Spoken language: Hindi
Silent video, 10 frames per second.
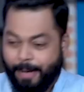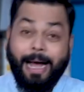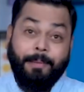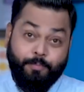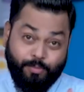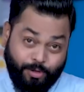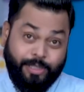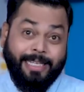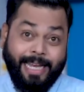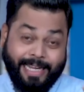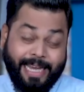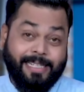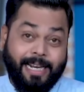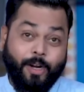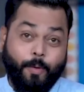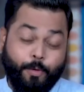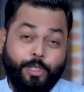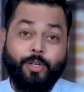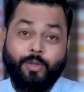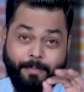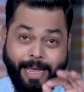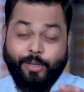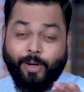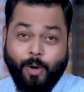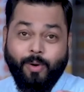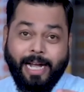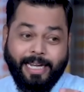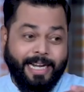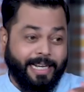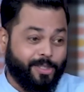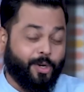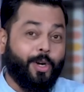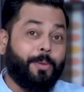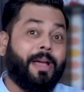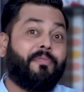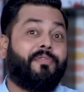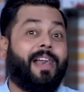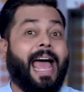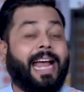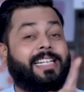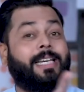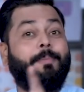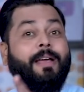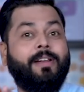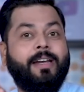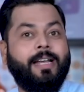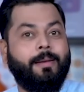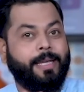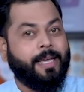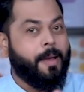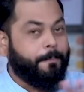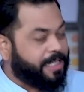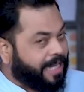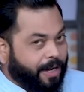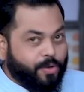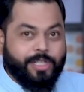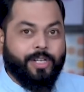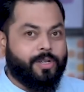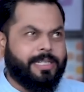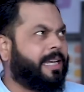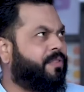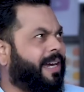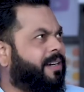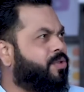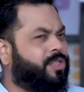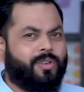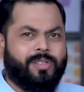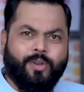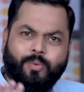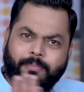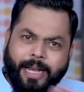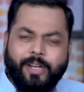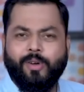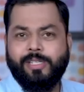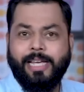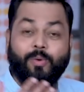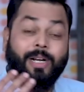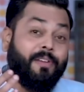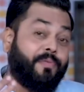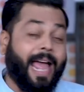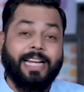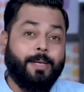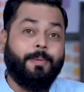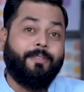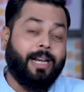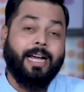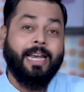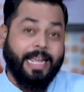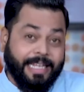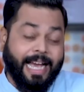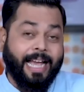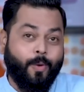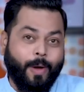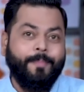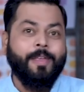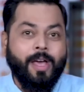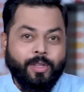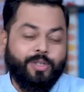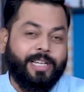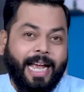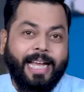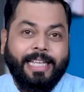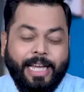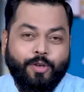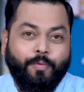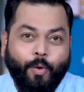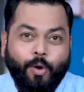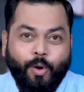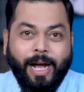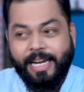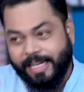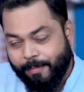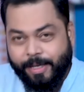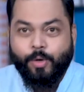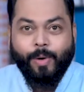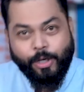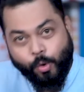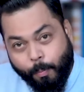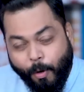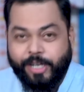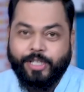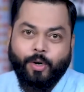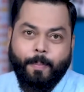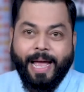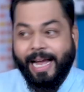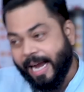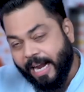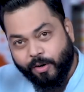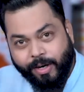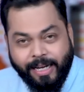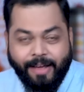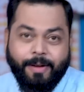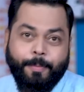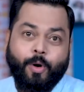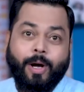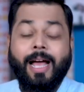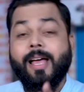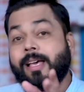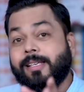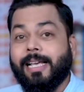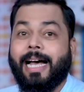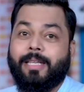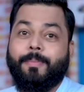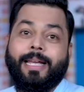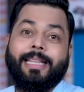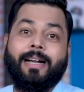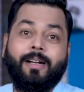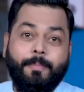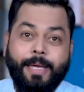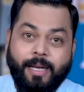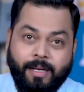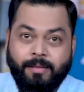अब आप मुझसे गेस करने को पूछते हो तो मैं तो कहूंगा कि इट इज गोइंग टू बी अ फ्लैगशिप लेवल रियलमी पिछले कुछ दिनों से इनफैक्ट कुछ दिनों क्यों महीनों से उनका फ्लैगशिप लेवल का नहीं आया हुआ है तो शायद ये जो फोन होगा रियलमी यू आई पे आएगा एंड्रॉइड इलेवन पे होगा साथ में दैट विल बी